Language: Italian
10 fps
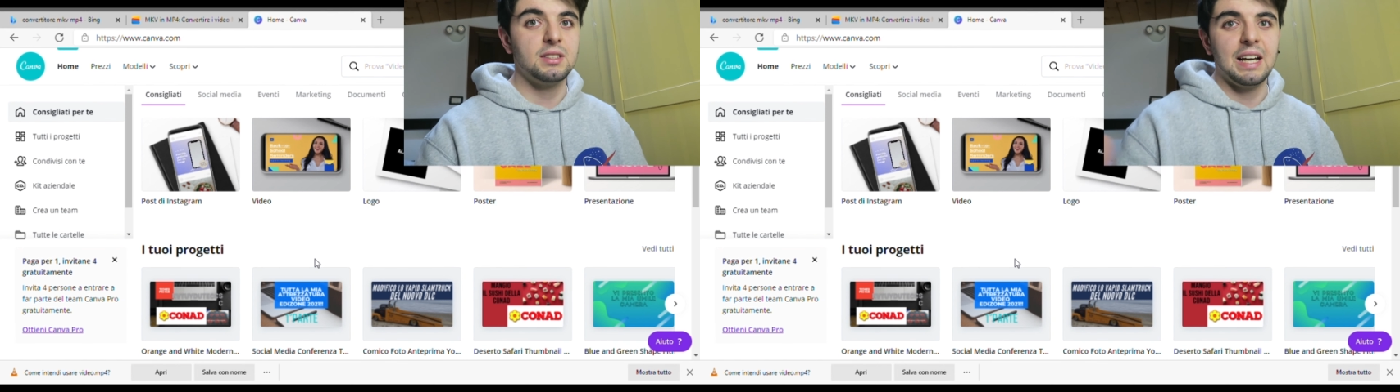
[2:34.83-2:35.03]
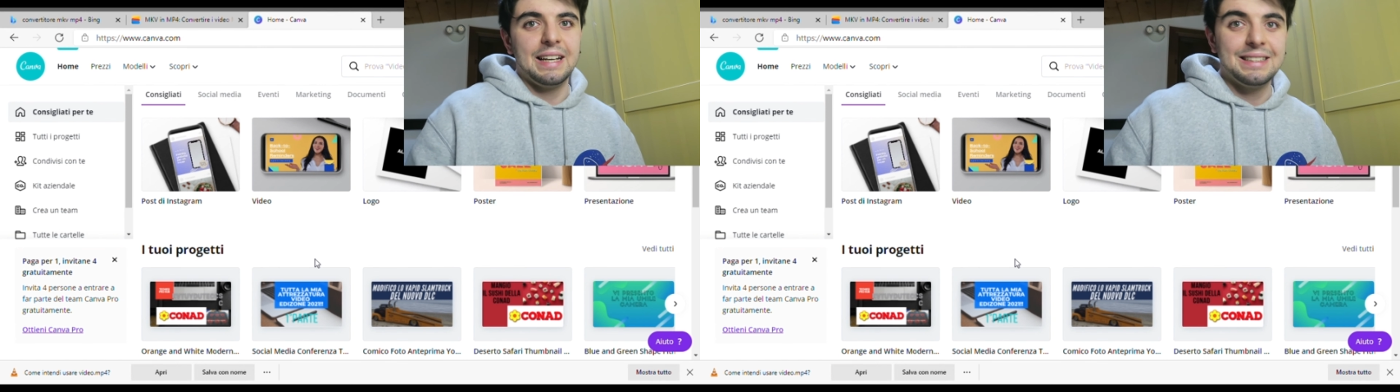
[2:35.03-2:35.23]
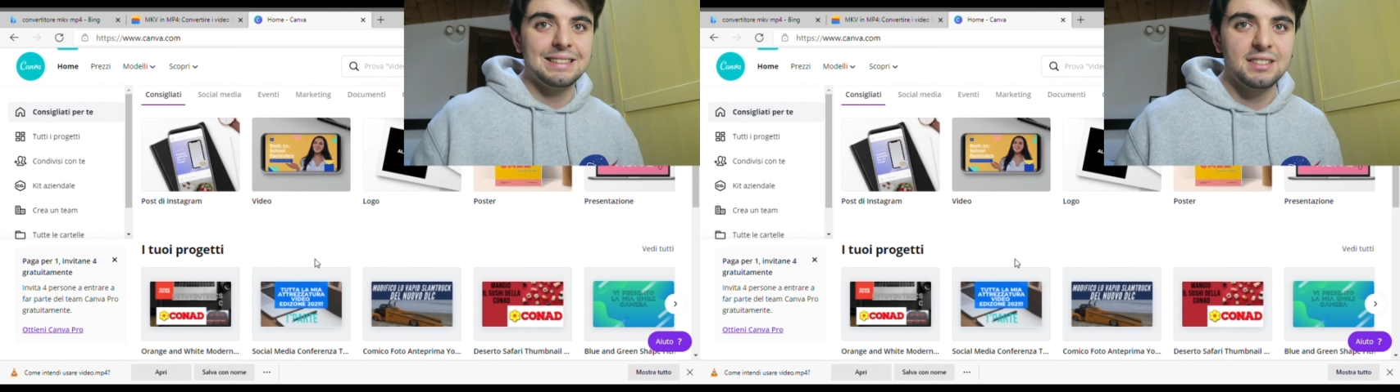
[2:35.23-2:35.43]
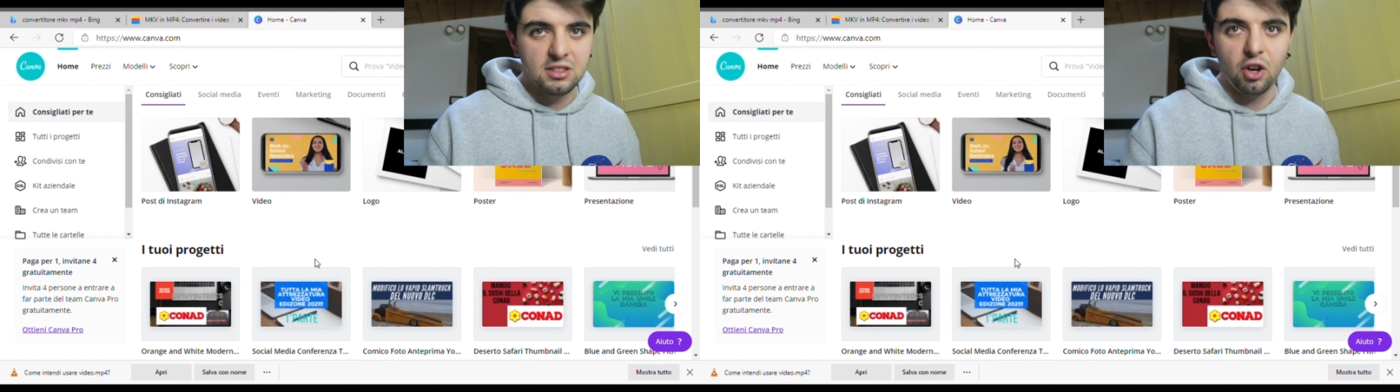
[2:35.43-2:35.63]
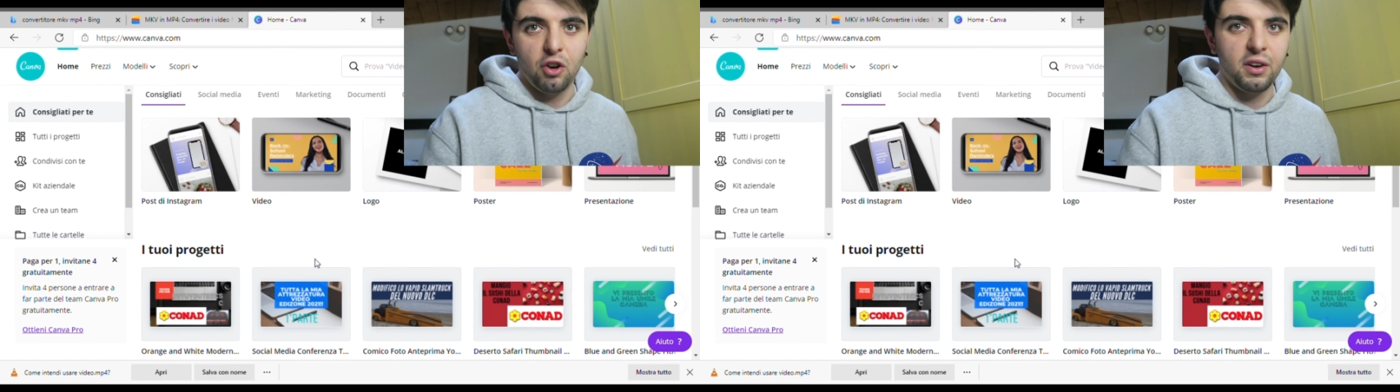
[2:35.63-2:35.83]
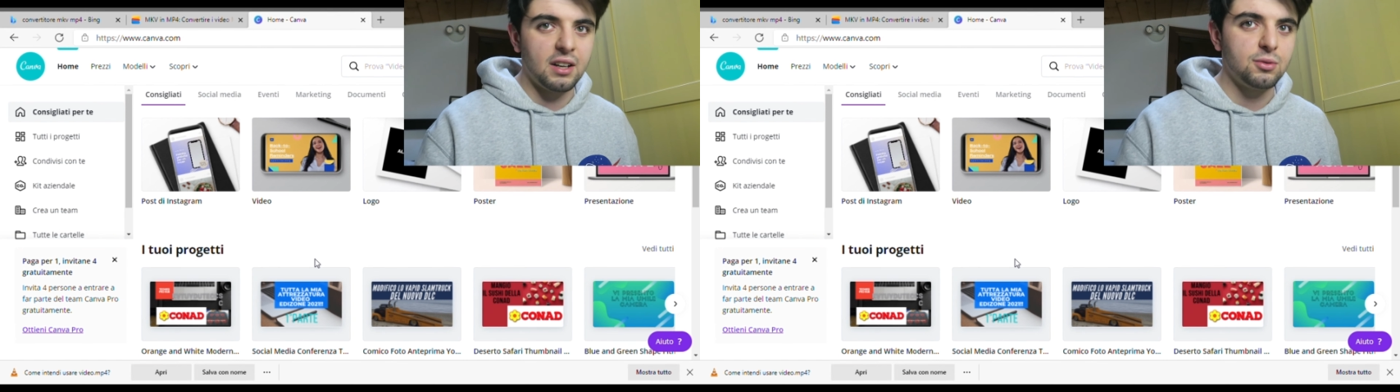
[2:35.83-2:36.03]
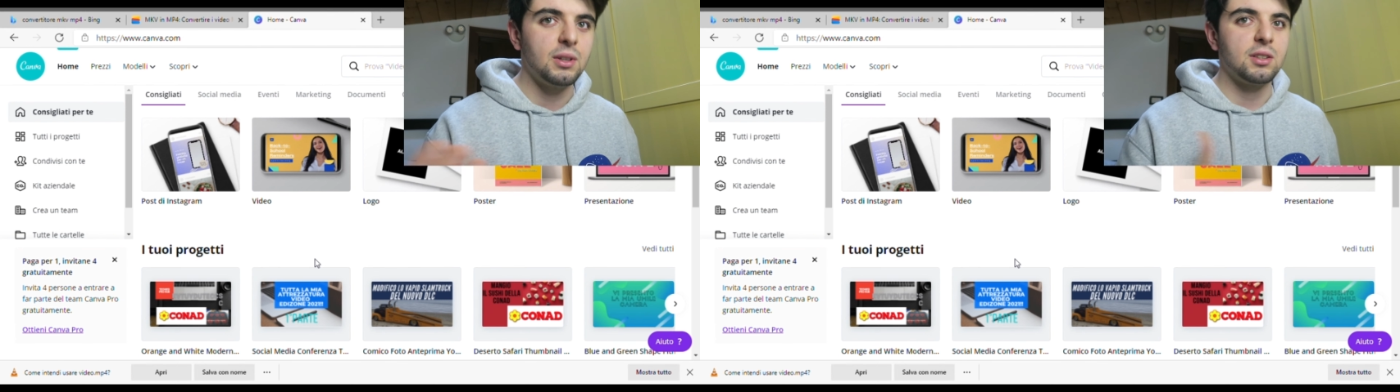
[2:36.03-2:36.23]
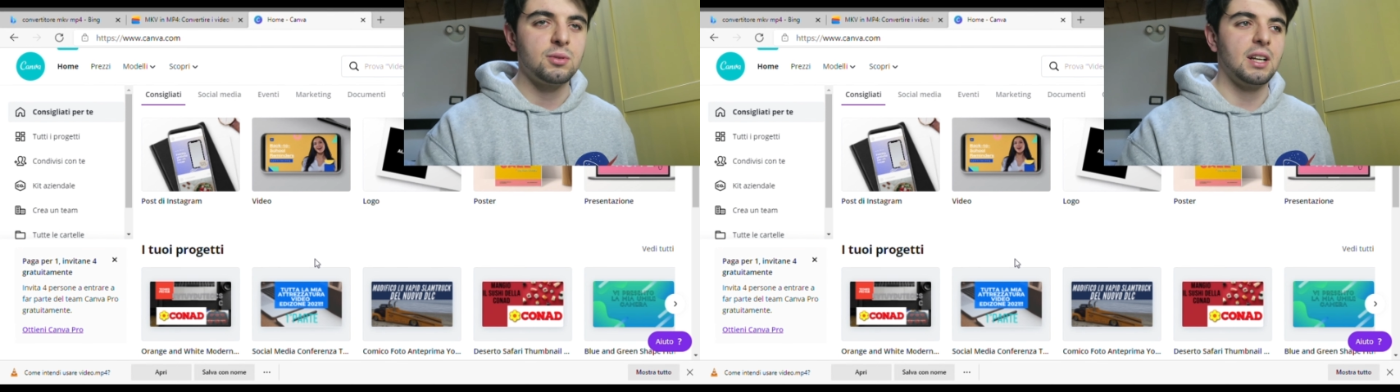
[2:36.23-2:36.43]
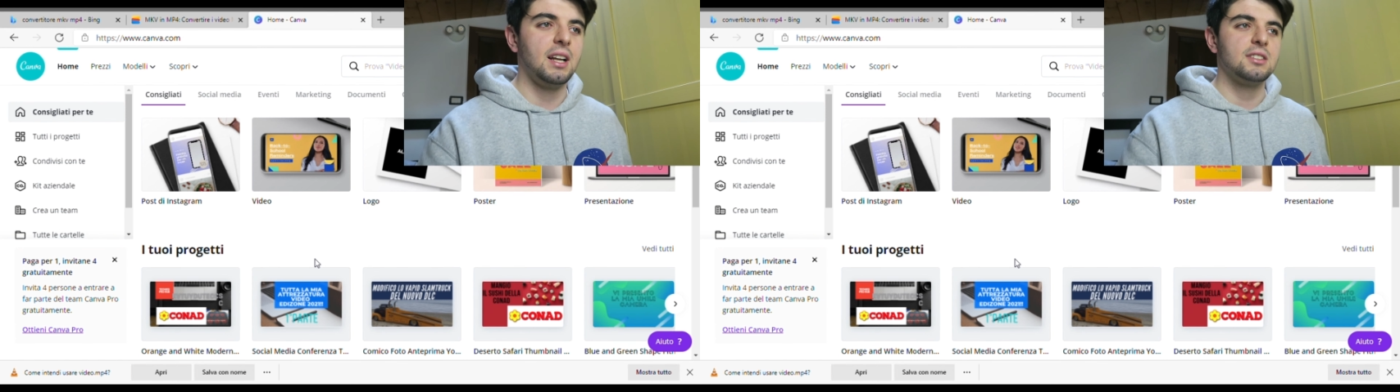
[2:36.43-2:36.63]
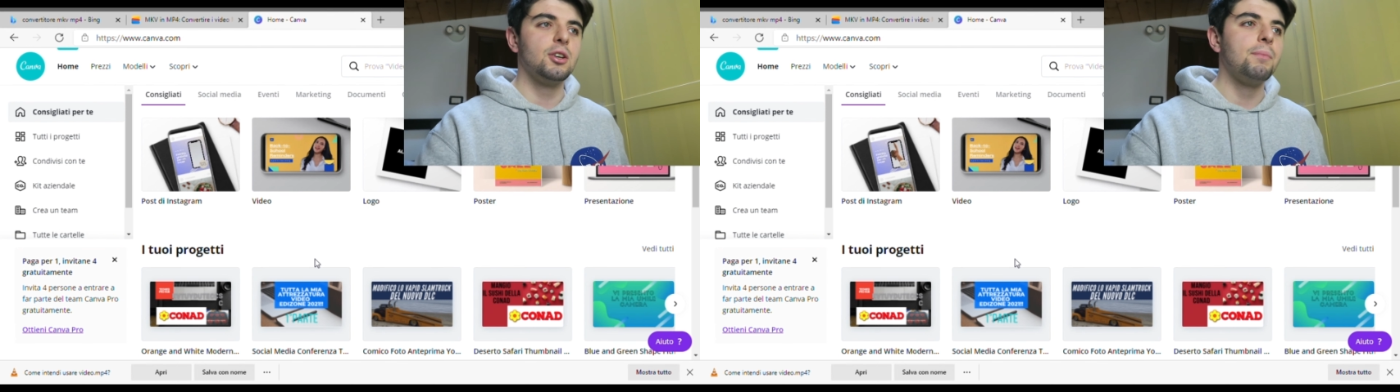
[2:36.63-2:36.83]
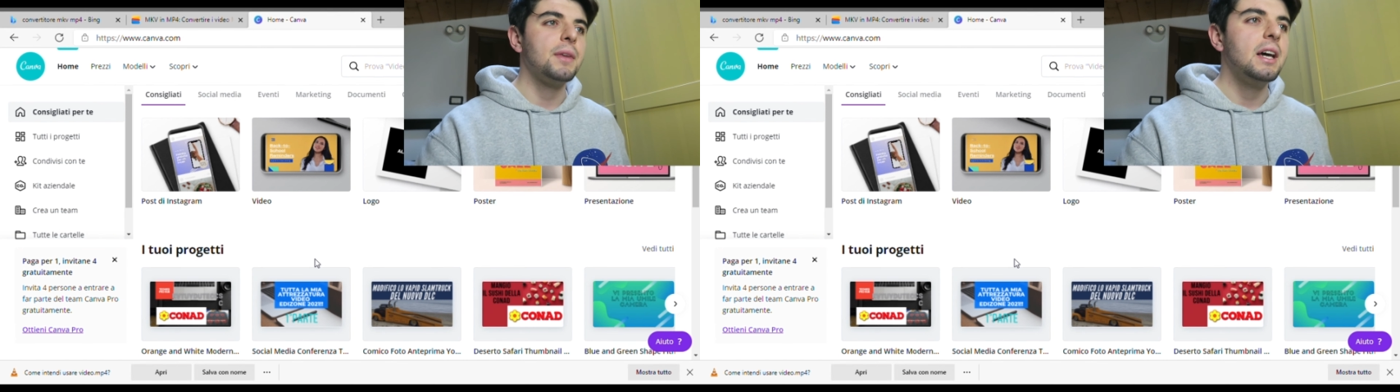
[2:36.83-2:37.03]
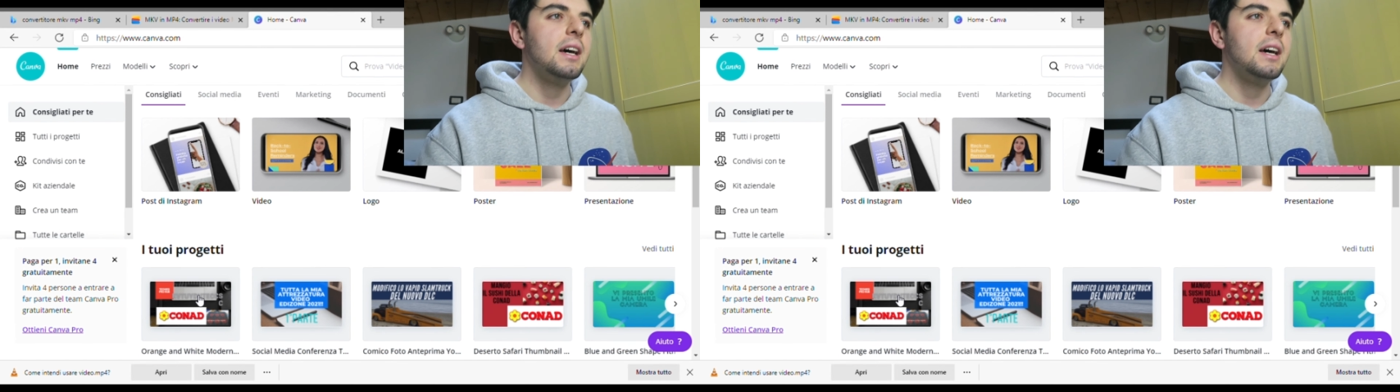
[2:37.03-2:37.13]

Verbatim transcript: cioè solo gratuito utilizzo,